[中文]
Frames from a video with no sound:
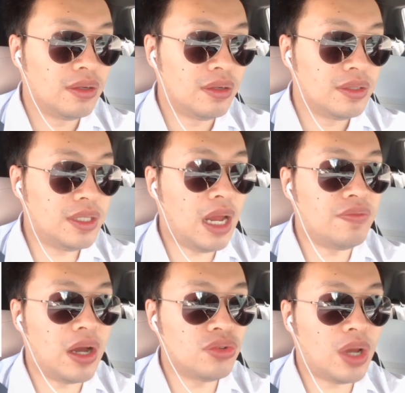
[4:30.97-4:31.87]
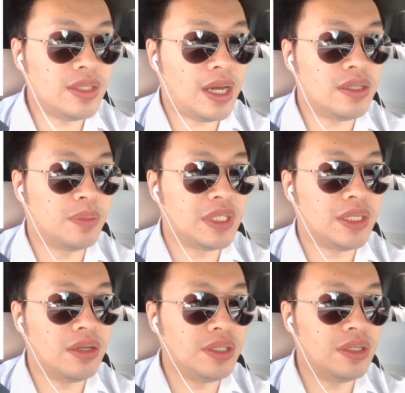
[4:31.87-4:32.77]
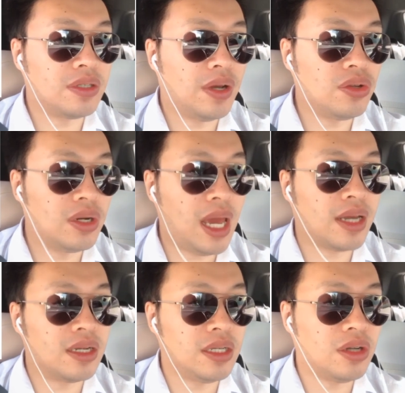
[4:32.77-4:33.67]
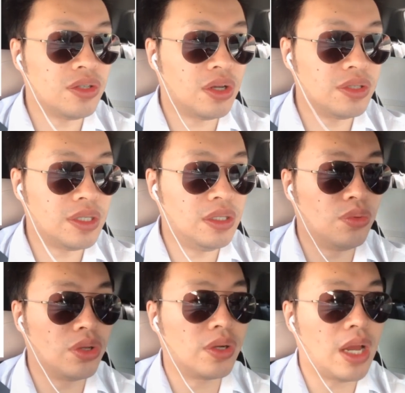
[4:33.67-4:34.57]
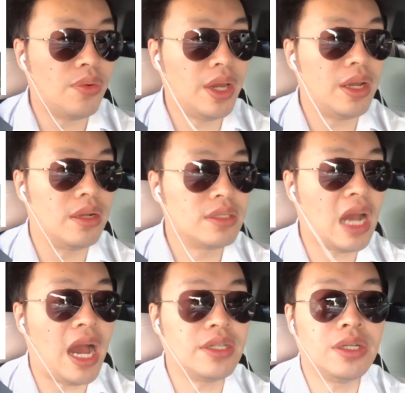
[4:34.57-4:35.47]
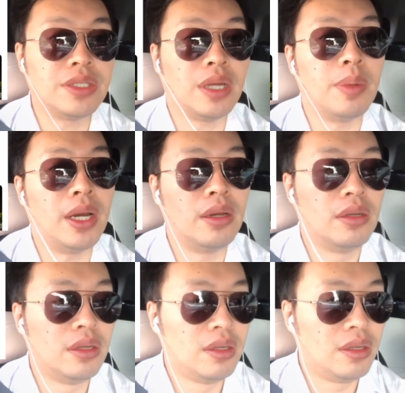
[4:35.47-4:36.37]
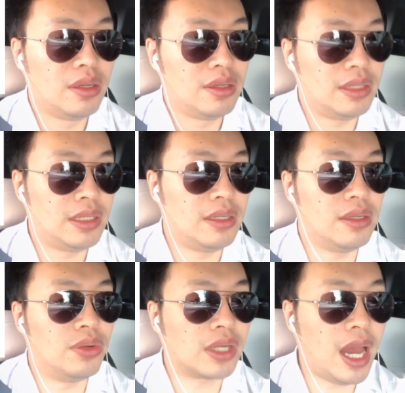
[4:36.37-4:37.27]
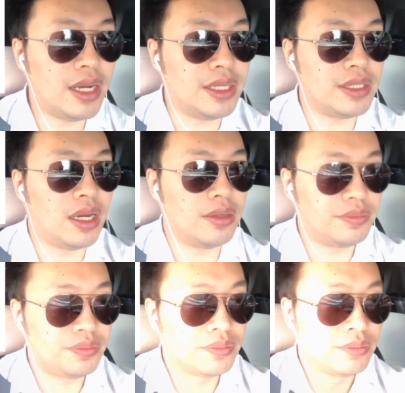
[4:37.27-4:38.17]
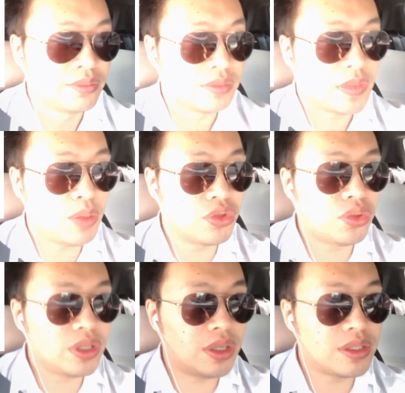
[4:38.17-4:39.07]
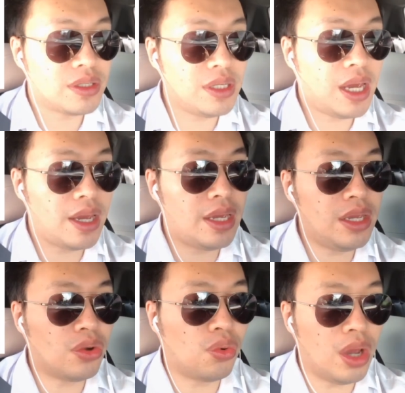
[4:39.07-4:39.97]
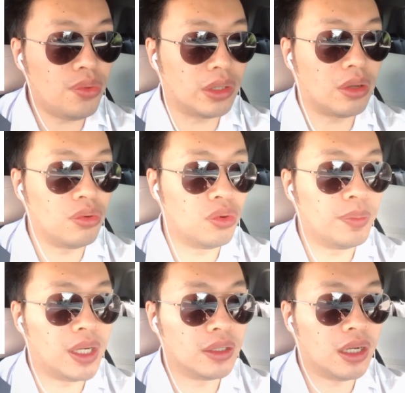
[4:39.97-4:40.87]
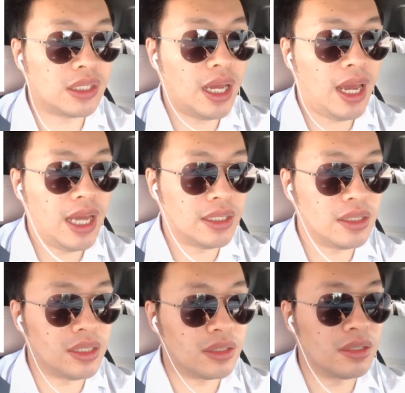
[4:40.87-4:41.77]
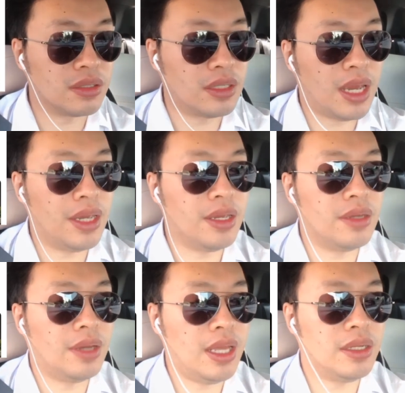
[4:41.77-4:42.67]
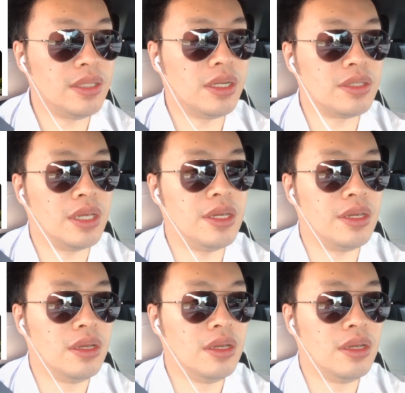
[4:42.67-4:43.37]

既然王专家这么相信，是吧？又 like 这条消息，那我就赶快查证一下嘛。呃，我看了一下，他不是说是 CIA 官员透露吗？然后他艾特了一个 CIA，艾特了一下 CIA，